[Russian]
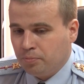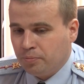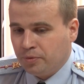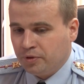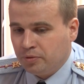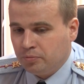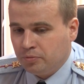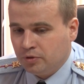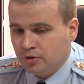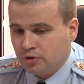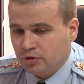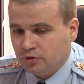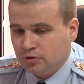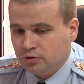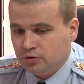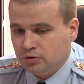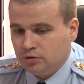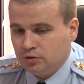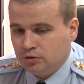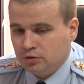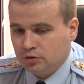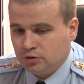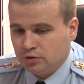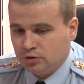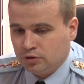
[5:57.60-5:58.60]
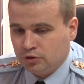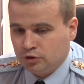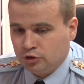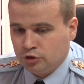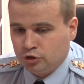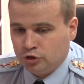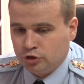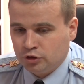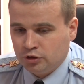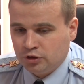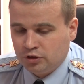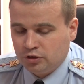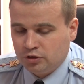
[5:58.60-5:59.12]
примеры из
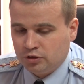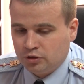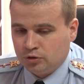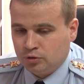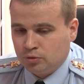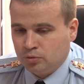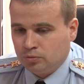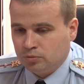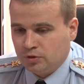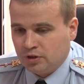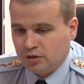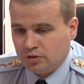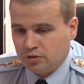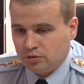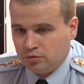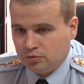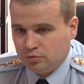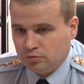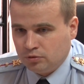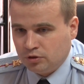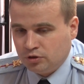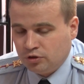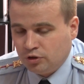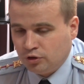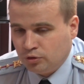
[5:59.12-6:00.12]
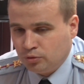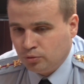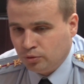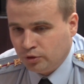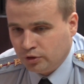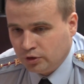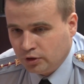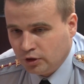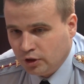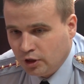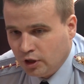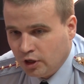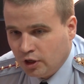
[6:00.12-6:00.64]
жизни, то у нас на
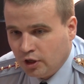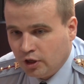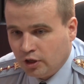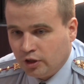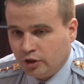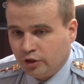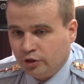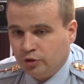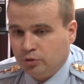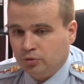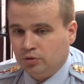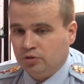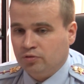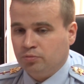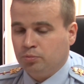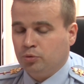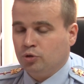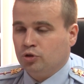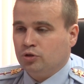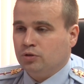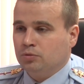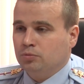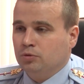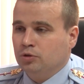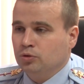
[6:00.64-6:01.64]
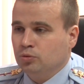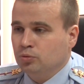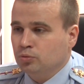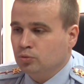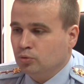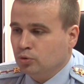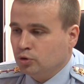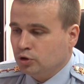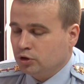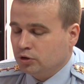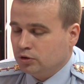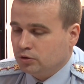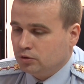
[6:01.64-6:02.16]
территории района в прошлом году
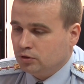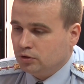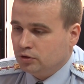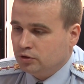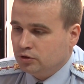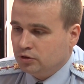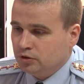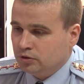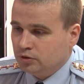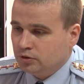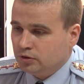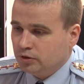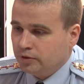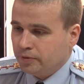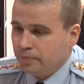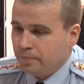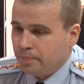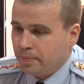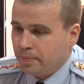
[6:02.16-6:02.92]
тоже один,